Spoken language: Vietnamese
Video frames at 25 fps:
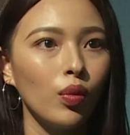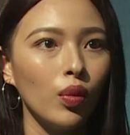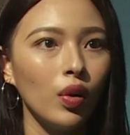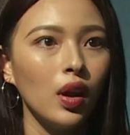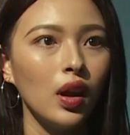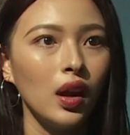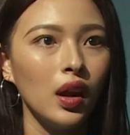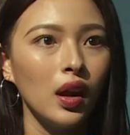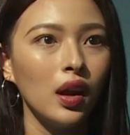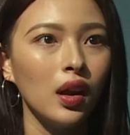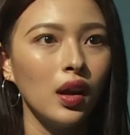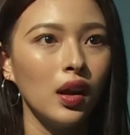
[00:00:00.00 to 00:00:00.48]

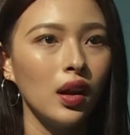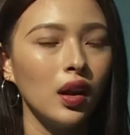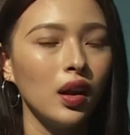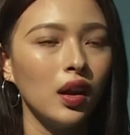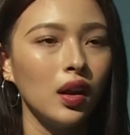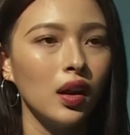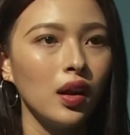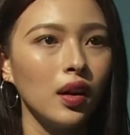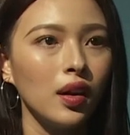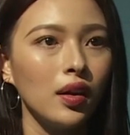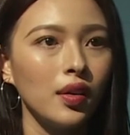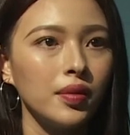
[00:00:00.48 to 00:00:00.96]
Nhưng mà
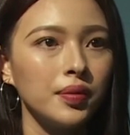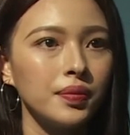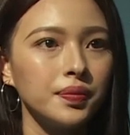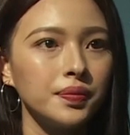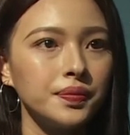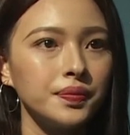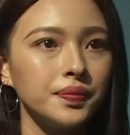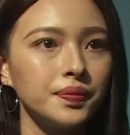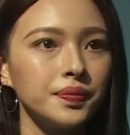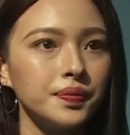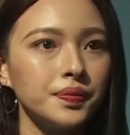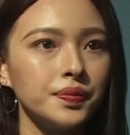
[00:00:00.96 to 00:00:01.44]
Hảo có
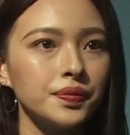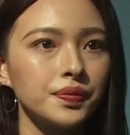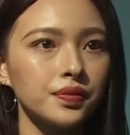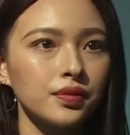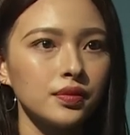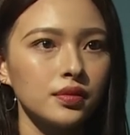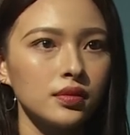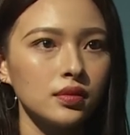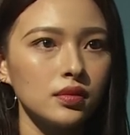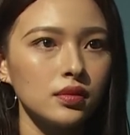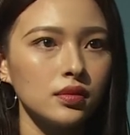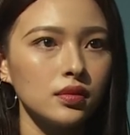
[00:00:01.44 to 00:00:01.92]
xem qua
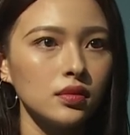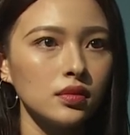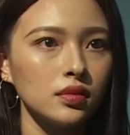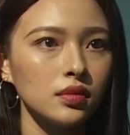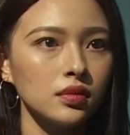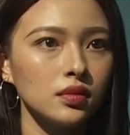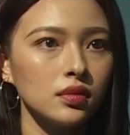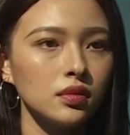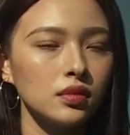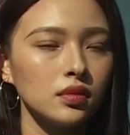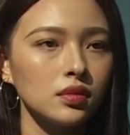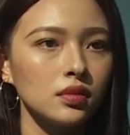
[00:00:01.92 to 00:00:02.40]
những cái gương mặt
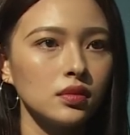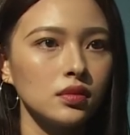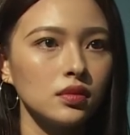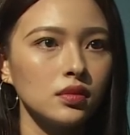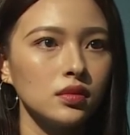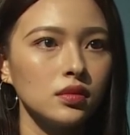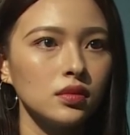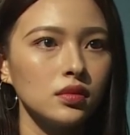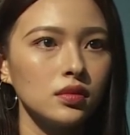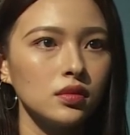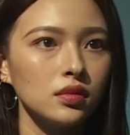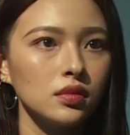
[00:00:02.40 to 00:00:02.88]
đó không, và
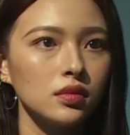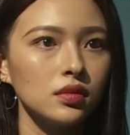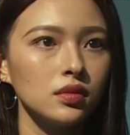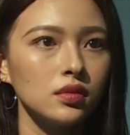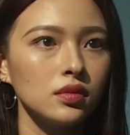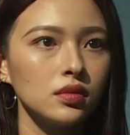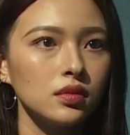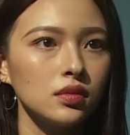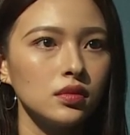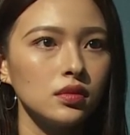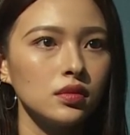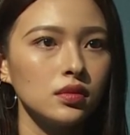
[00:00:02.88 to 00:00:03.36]
Hảo nghĩ
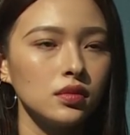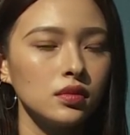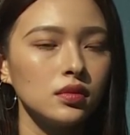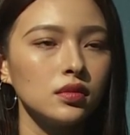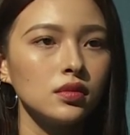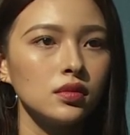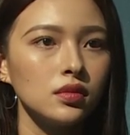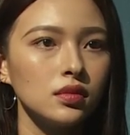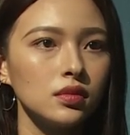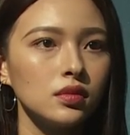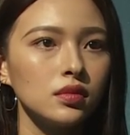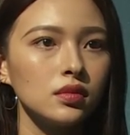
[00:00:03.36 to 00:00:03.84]
là hôm nay
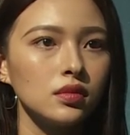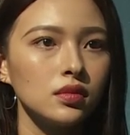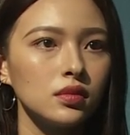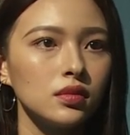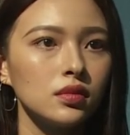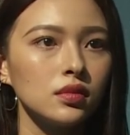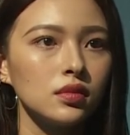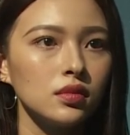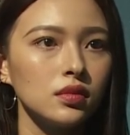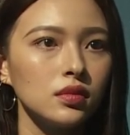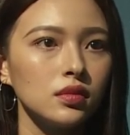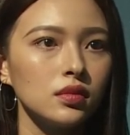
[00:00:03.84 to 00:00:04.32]
cái gương mặt
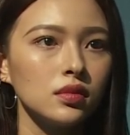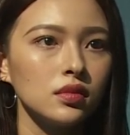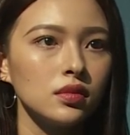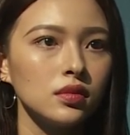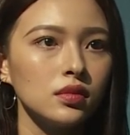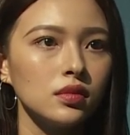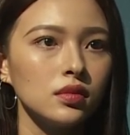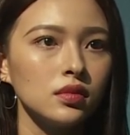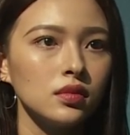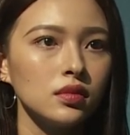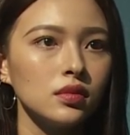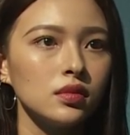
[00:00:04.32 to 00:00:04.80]
đã có nổi
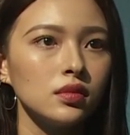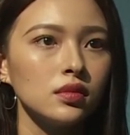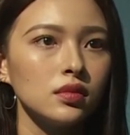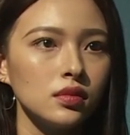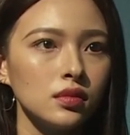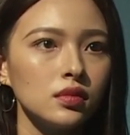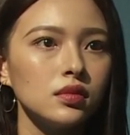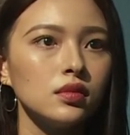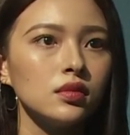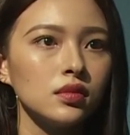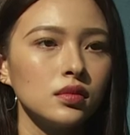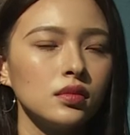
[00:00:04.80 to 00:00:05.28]
trội
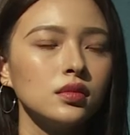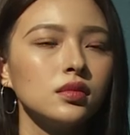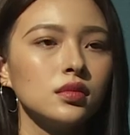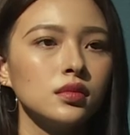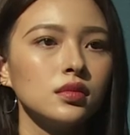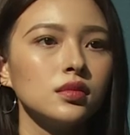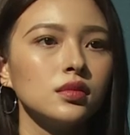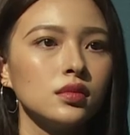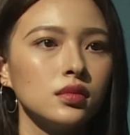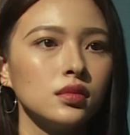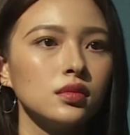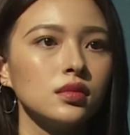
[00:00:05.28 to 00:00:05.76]

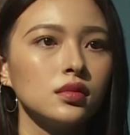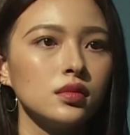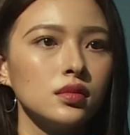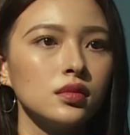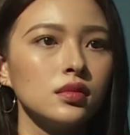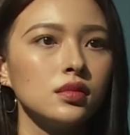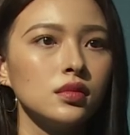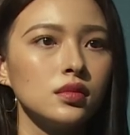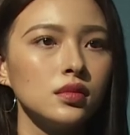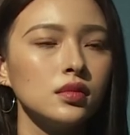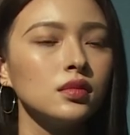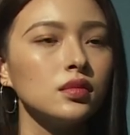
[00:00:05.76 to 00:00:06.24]
so với
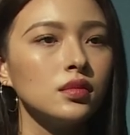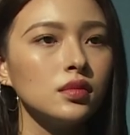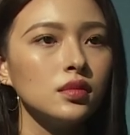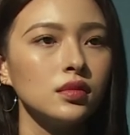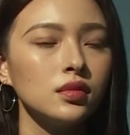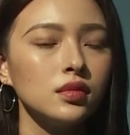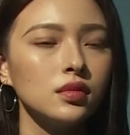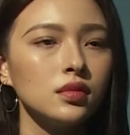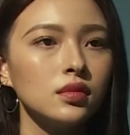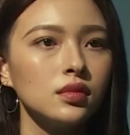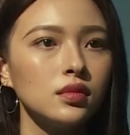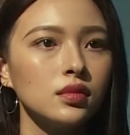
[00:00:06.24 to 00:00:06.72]
năm trước như
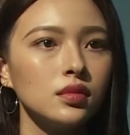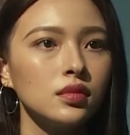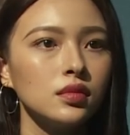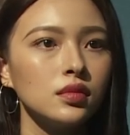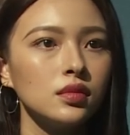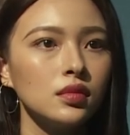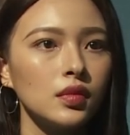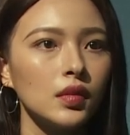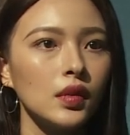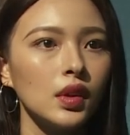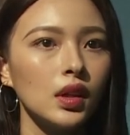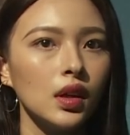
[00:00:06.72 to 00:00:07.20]
thế nào?
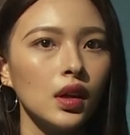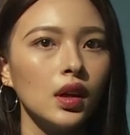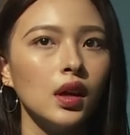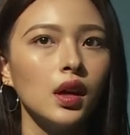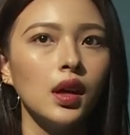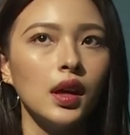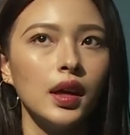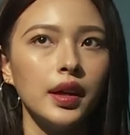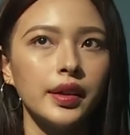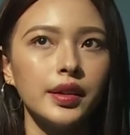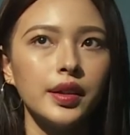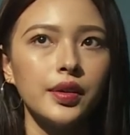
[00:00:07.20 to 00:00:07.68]

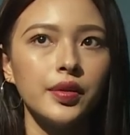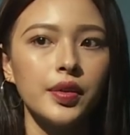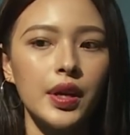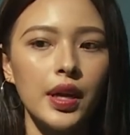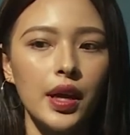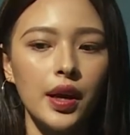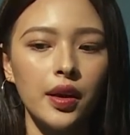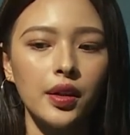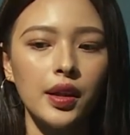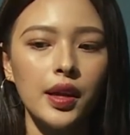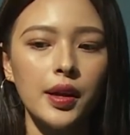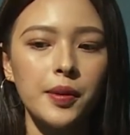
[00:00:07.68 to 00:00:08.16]
Tại vì
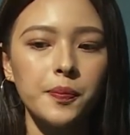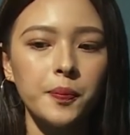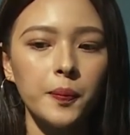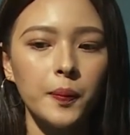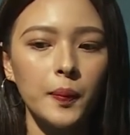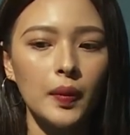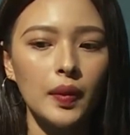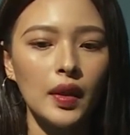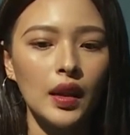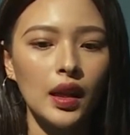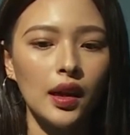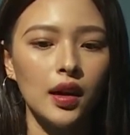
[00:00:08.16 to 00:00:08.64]
Hảo thấy
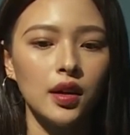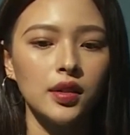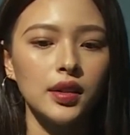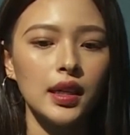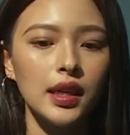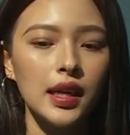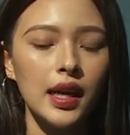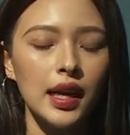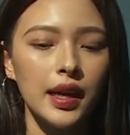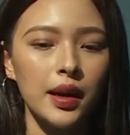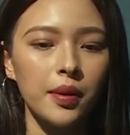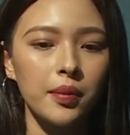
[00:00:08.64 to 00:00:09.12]
Hảo
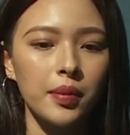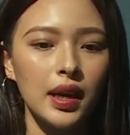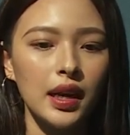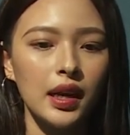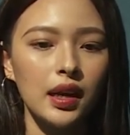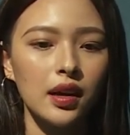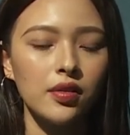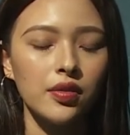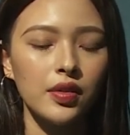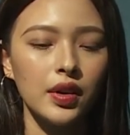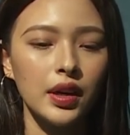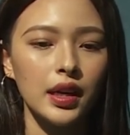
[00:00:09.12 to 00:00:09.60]
thấy là năm nay
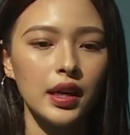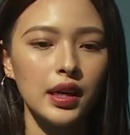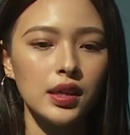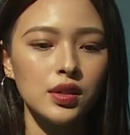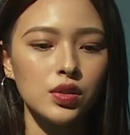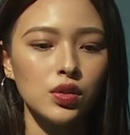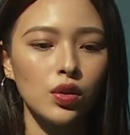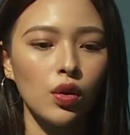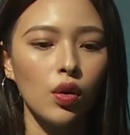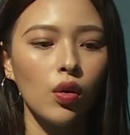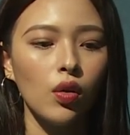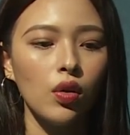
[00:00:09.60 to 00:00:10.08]
có vẻ đa
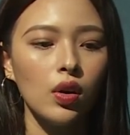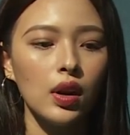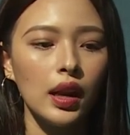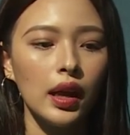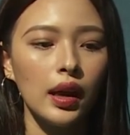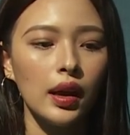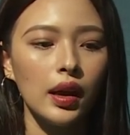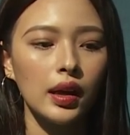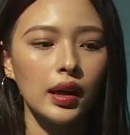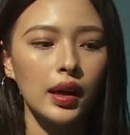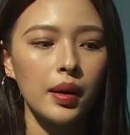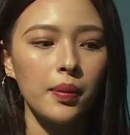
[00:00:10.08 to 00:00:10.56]
số
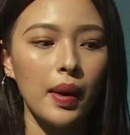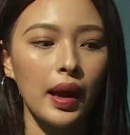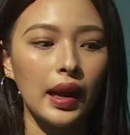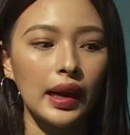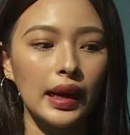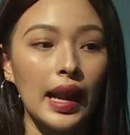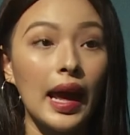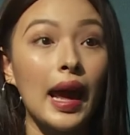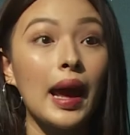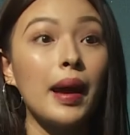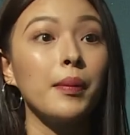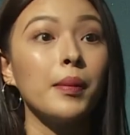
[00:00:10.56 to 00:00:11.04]
là các
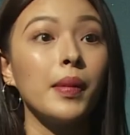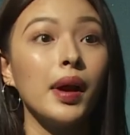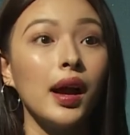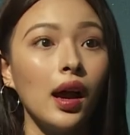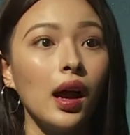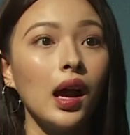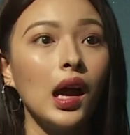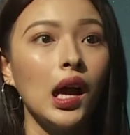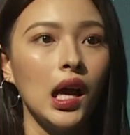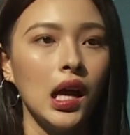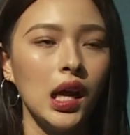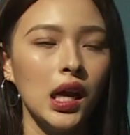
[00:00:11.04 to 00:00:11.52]
bạn nam á
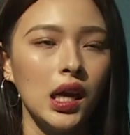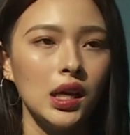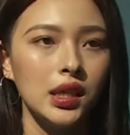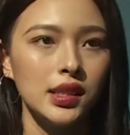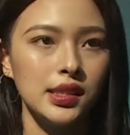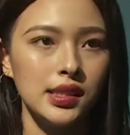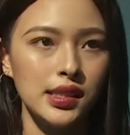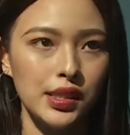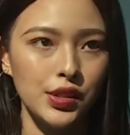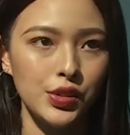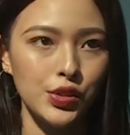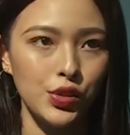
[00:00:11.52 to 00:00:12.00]

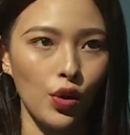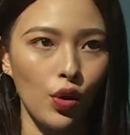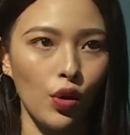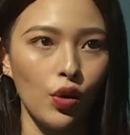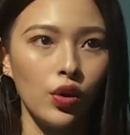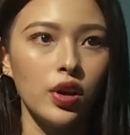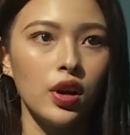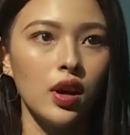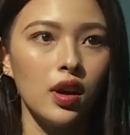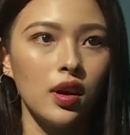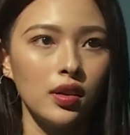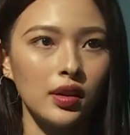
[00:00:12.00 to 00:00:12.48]
sẽ
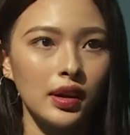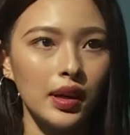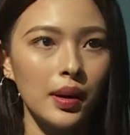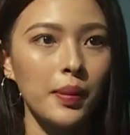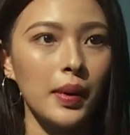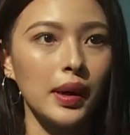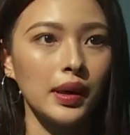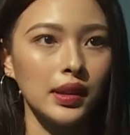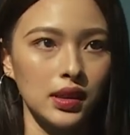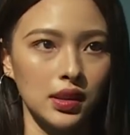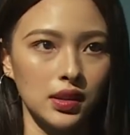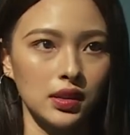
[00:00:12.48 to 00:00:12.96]
trội hơn các
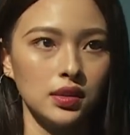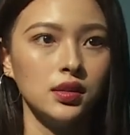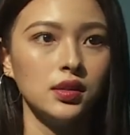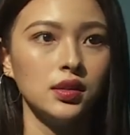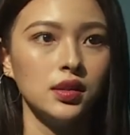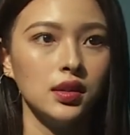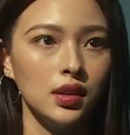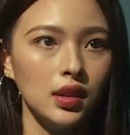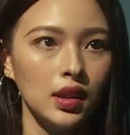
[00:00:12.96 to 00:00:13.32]
bạn nữ.